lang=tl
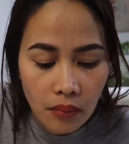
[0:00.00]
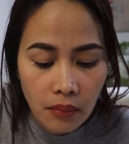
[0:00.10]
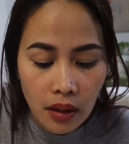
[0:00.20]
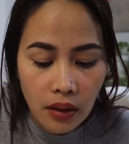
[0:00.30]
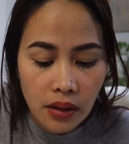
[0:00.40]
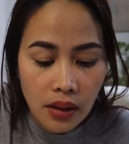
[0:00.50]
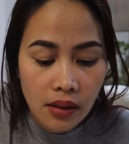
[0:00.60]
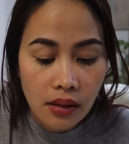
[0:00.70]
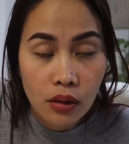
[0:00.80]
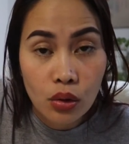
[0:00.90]

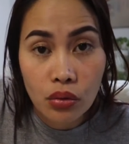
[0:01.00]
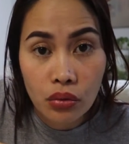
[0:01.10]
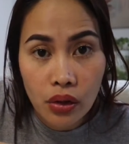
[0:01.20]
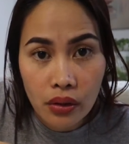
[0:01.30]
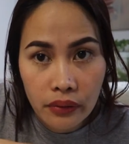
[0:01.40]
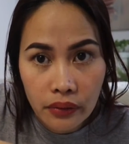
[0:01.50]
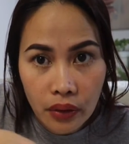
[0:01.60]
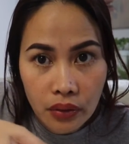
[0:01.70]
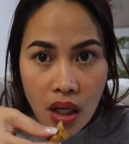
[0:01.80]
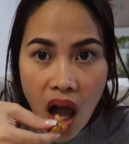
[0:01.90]
mag-edit through your
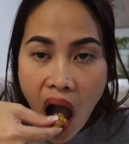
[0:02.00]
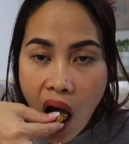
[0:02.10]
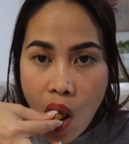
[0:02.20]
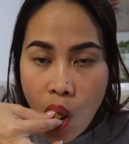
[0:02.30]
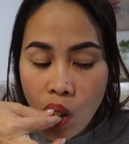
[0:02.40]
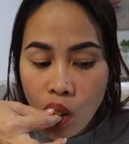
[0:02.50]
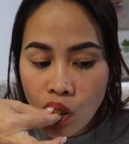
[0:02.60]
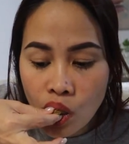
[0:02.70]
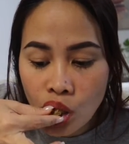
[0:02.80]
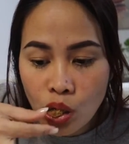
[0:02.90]
phone.
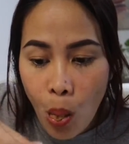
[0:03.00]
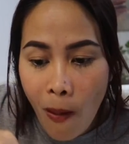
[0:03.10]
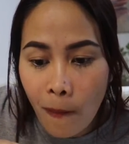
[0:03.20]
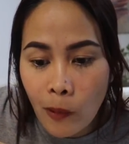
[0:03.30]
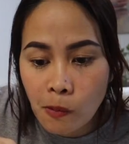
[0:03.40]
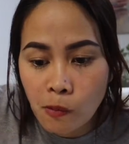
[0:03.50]
Watch your step.